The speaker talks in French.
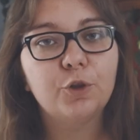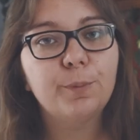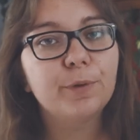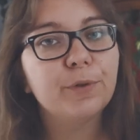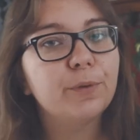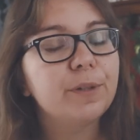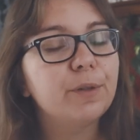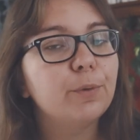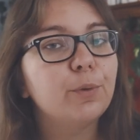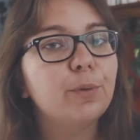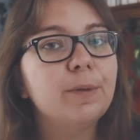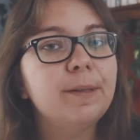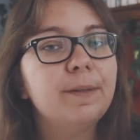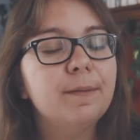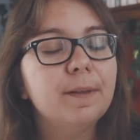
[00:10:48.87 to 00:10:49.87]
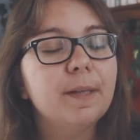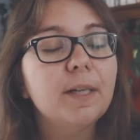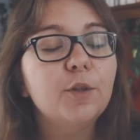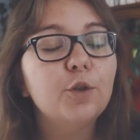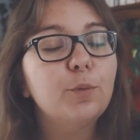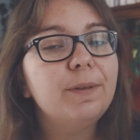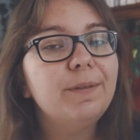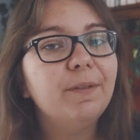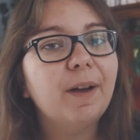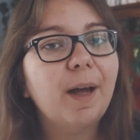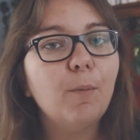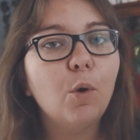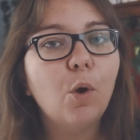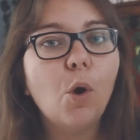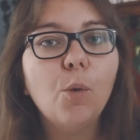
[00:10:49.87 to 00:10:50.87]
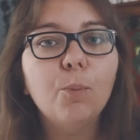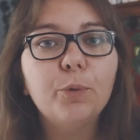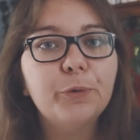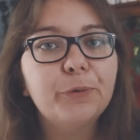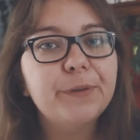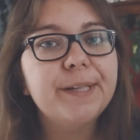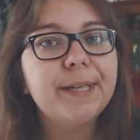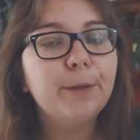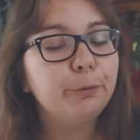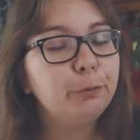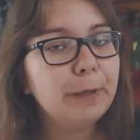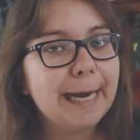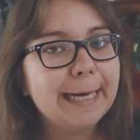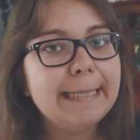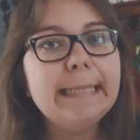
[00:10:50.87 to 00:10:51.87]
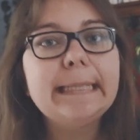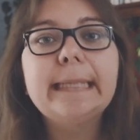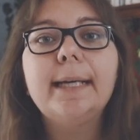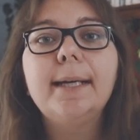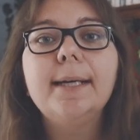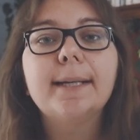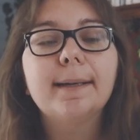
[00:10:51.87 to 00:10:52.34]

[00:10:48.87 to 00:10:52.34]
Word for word: Je pense que si on suivait, suivait vraiment Buffy et toute la clique,